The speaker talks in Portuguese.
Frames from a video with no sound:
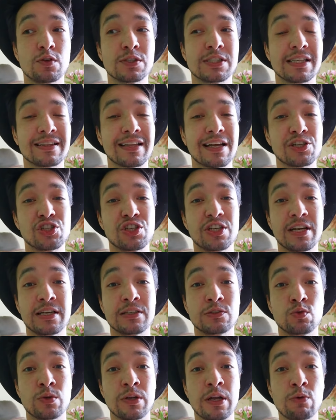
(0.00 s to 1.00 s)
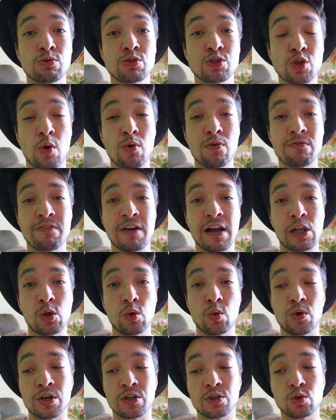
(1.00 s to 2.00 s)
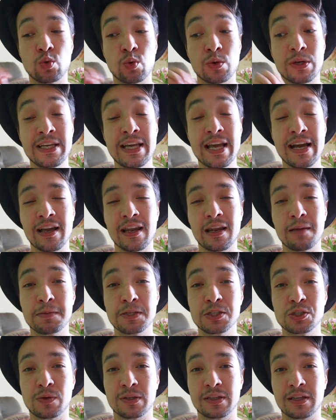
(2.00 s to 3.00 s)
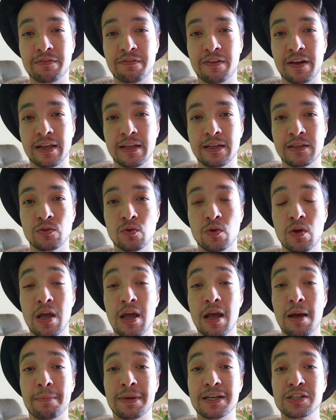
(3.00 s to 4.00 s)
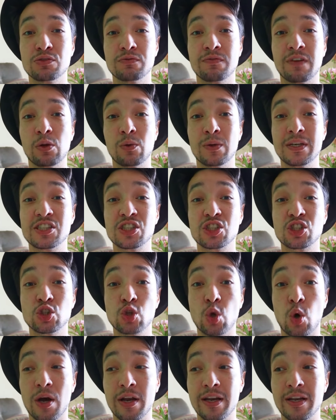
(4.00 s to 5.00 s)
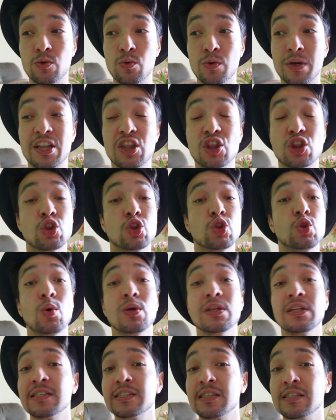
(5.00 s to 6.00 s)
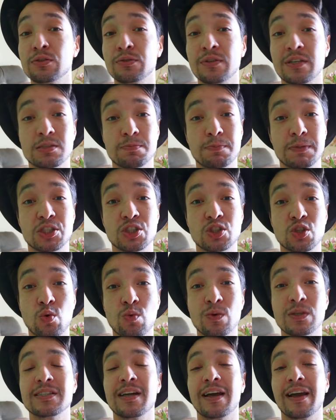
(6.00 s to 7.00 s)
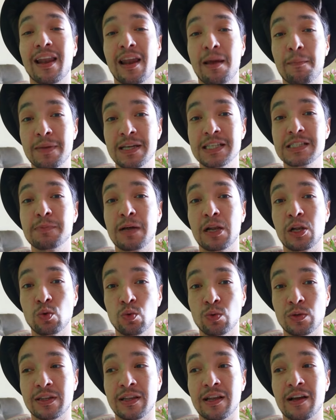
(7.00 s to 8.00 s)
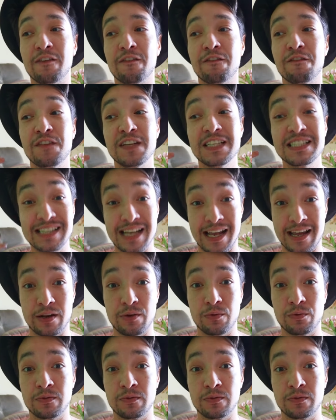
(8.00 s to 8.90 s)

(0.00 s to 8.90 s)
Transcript: você está tirando não só o valor do que aquela pessoa está falando, mas o valor histórico que todas as outras pessoas daquela mesma luta fizeram.